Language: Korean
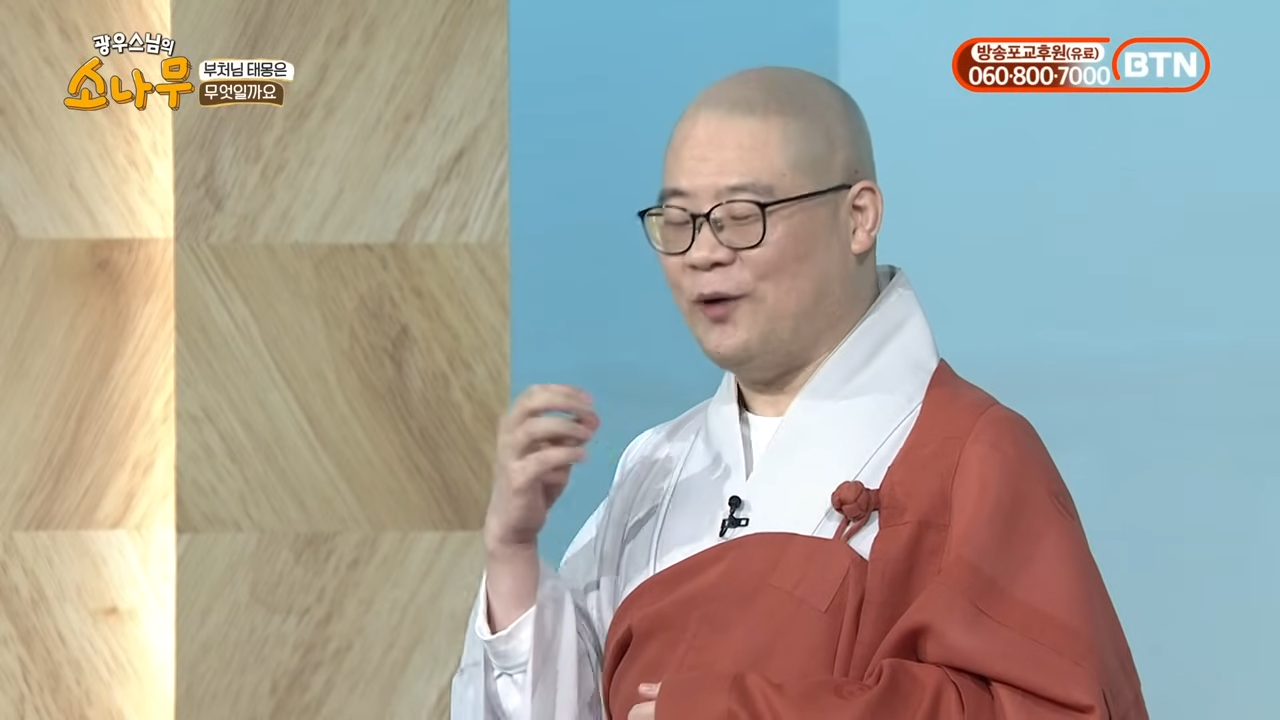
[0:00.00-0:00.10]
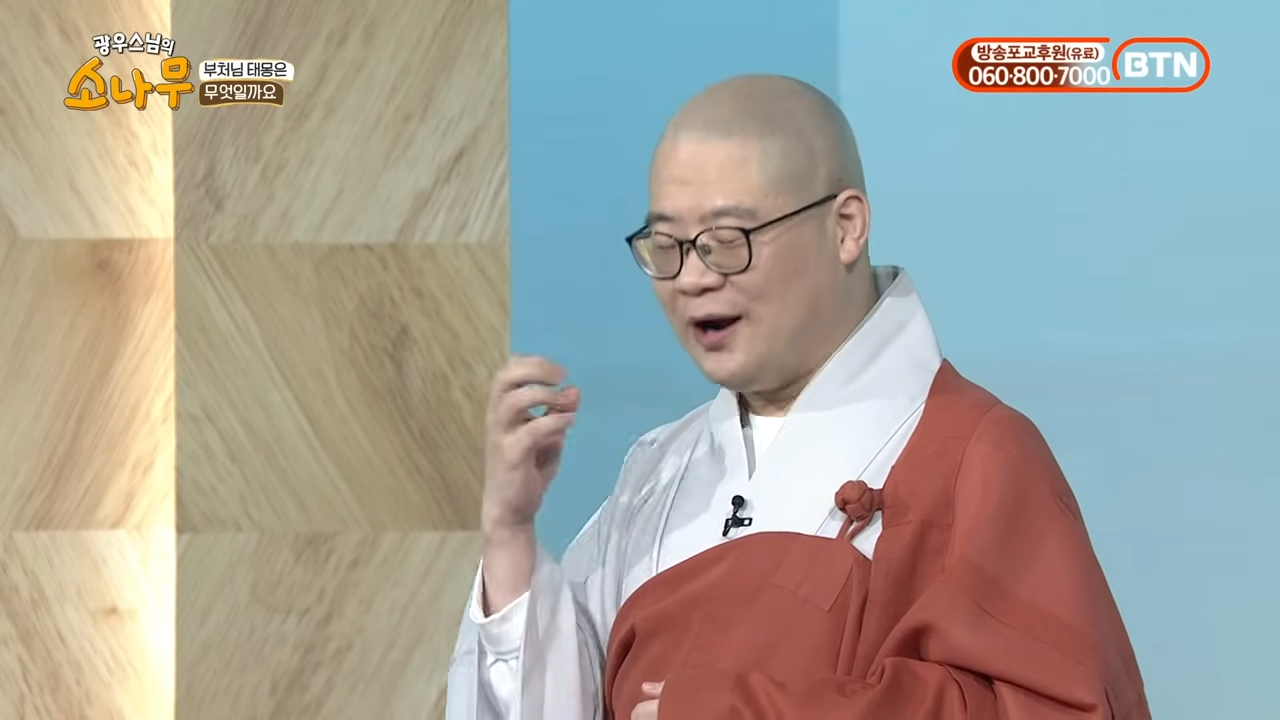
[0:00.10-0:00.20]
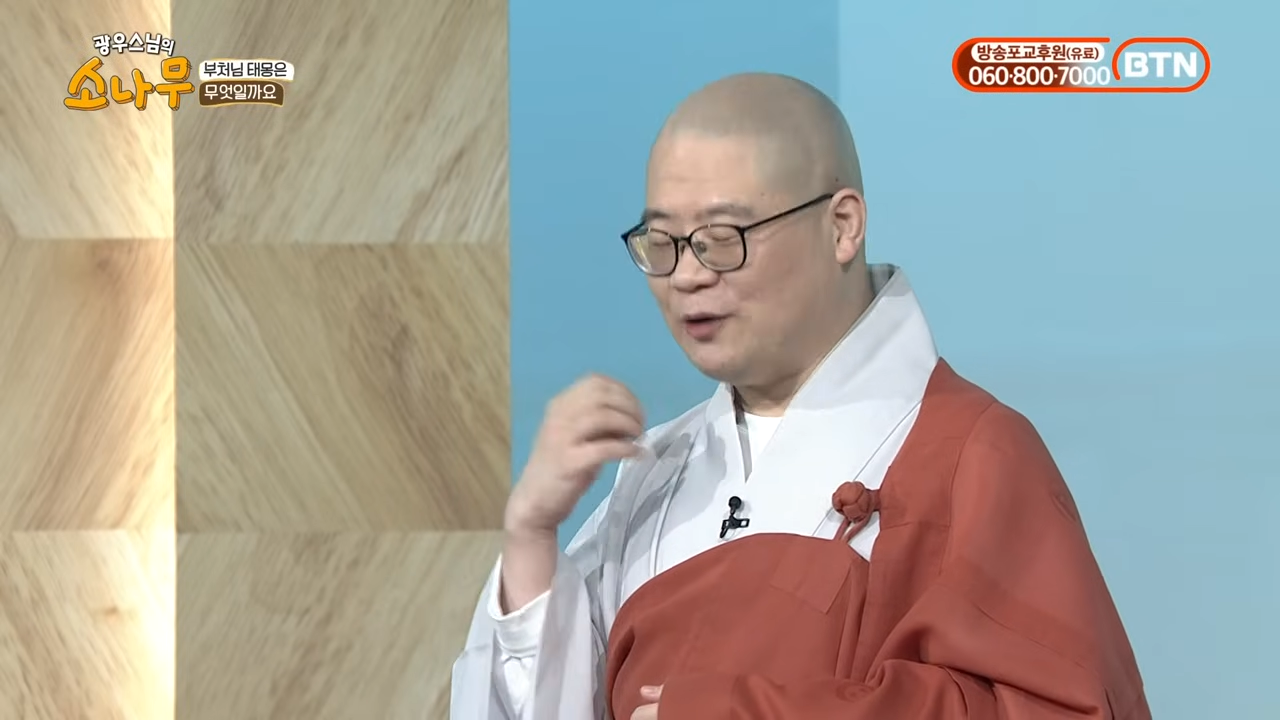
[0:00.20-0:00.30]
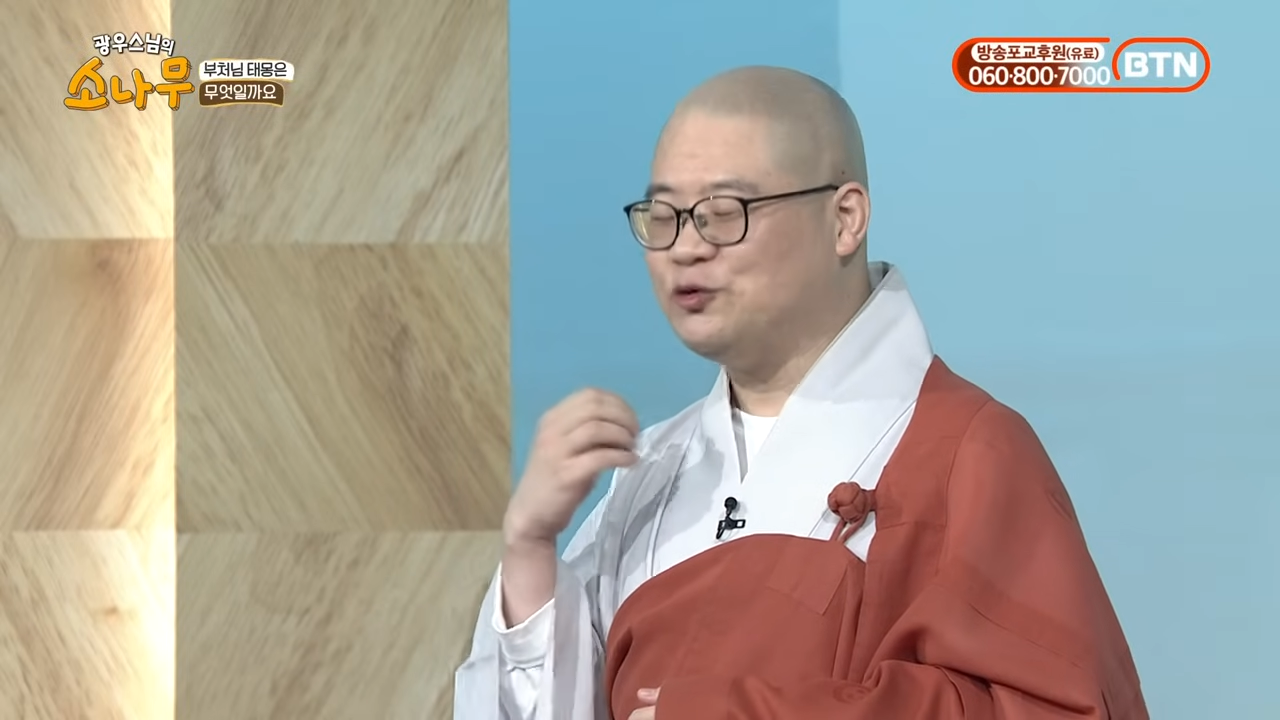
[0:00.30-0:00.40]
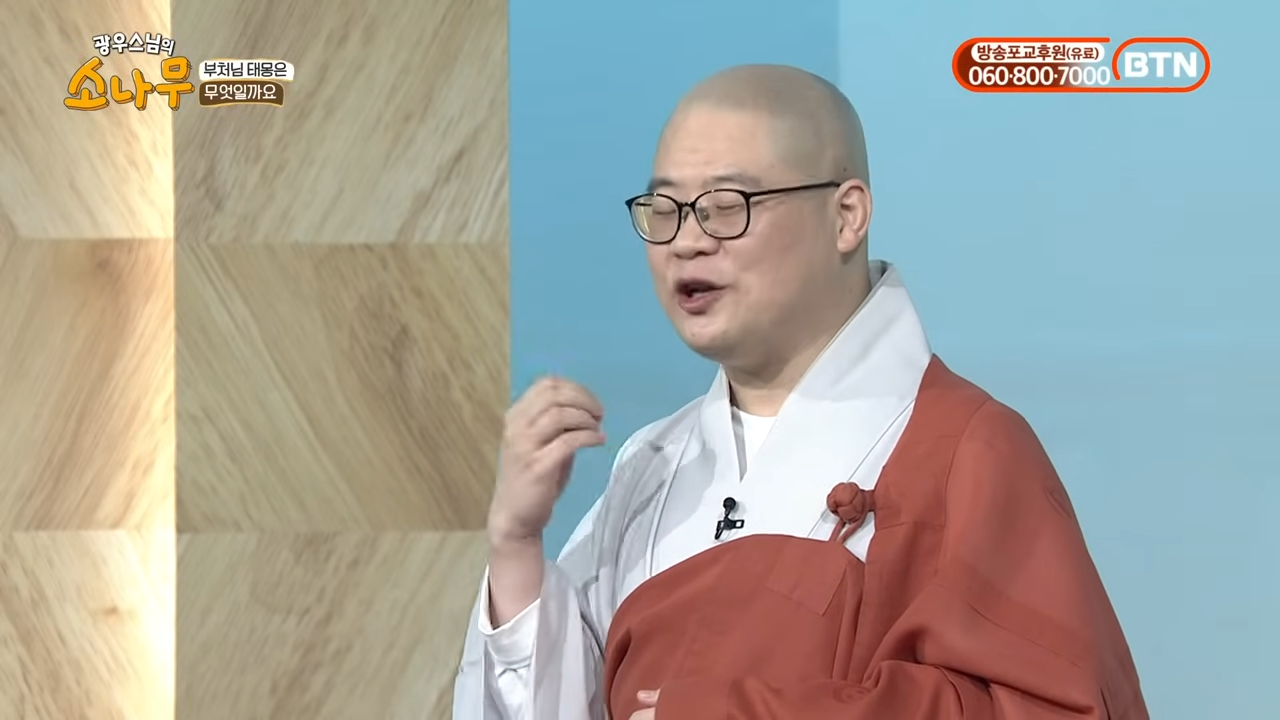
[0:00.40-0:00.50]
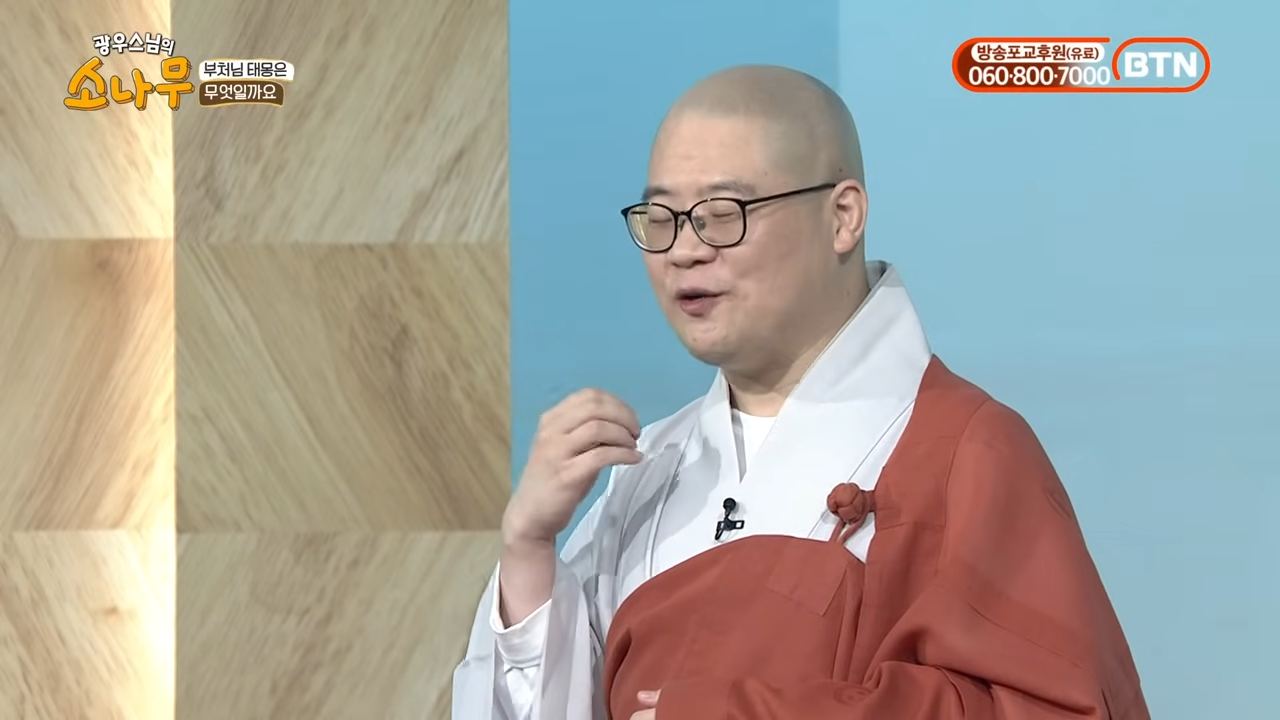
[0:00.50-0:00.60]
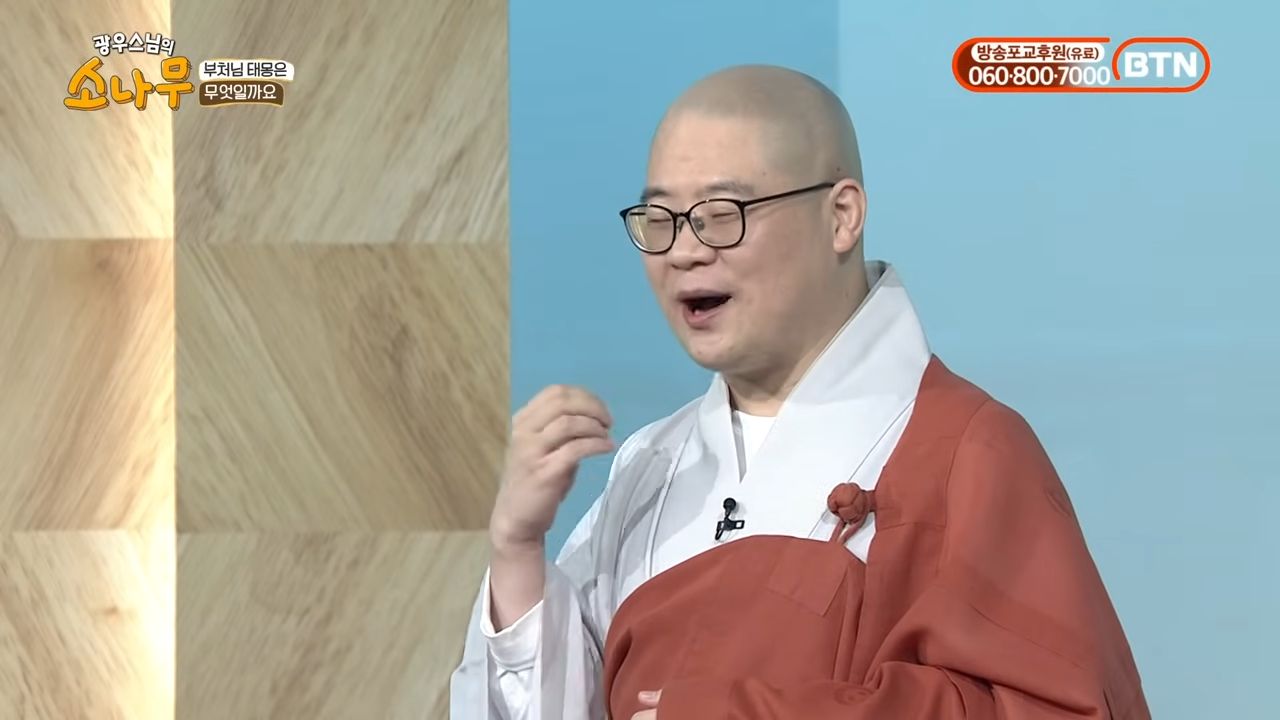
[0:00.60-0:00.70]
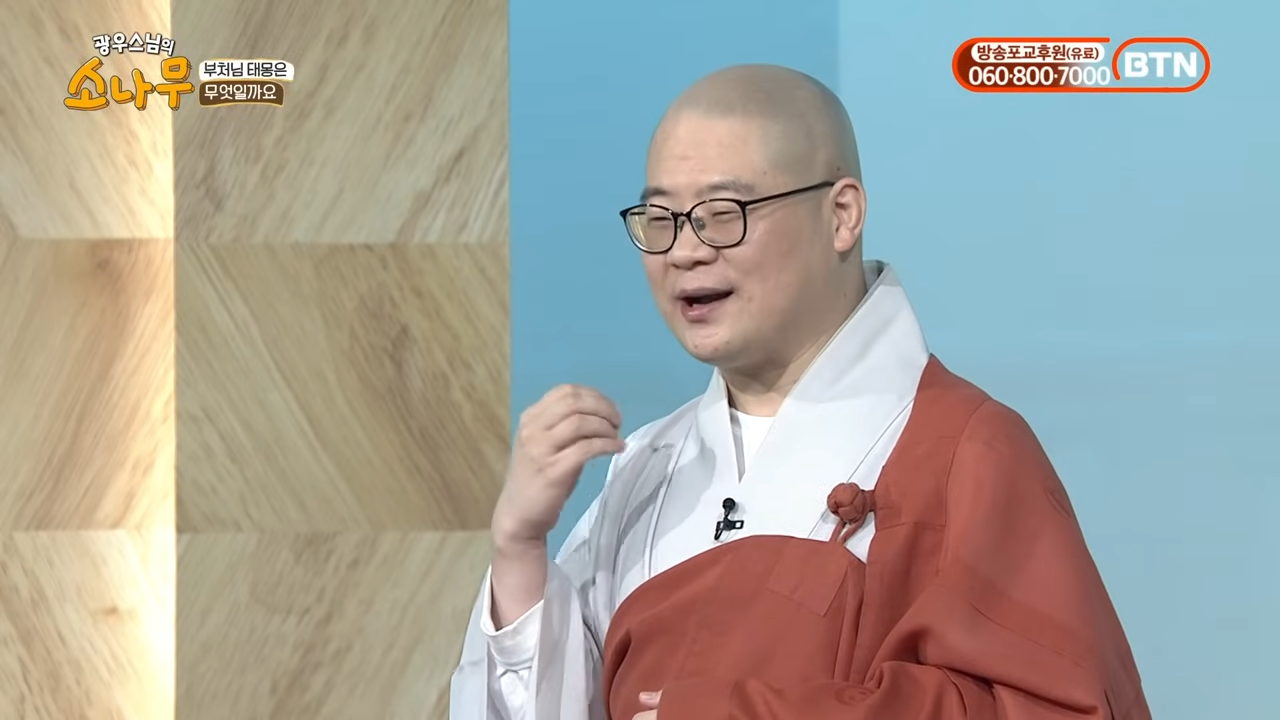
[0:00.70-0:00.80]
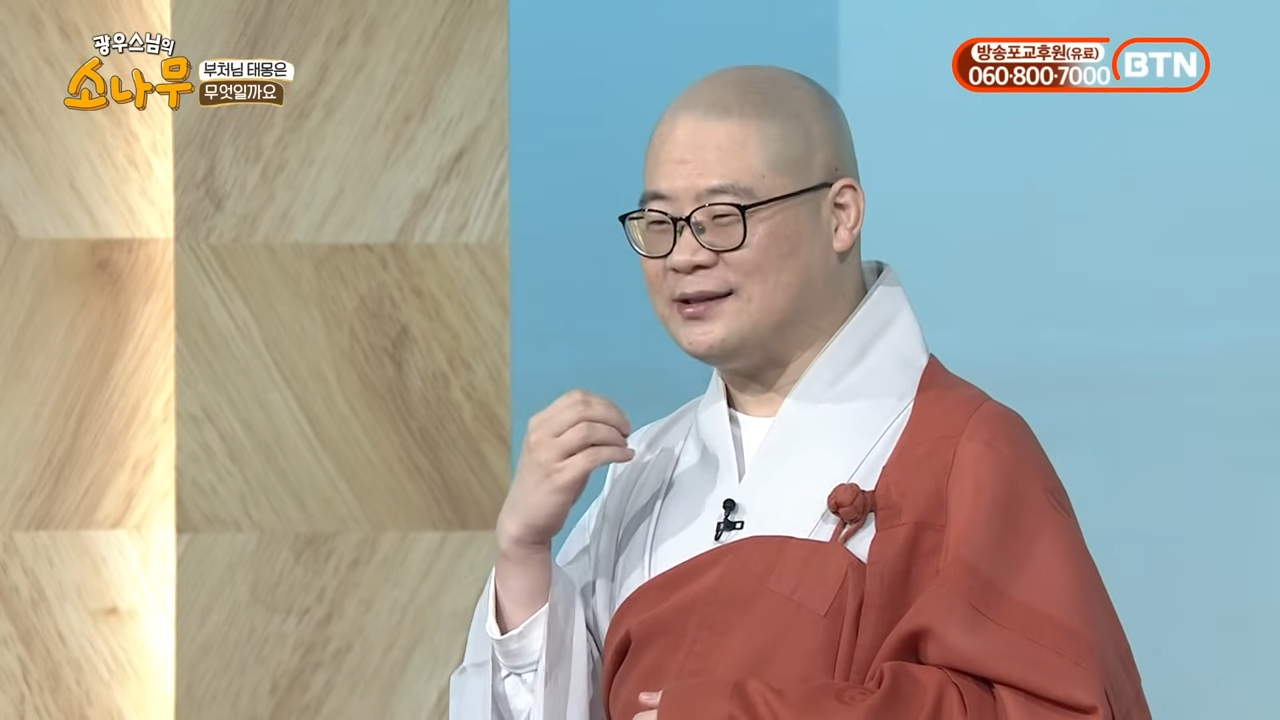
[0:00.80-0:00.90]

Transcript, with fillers: 원래 우리와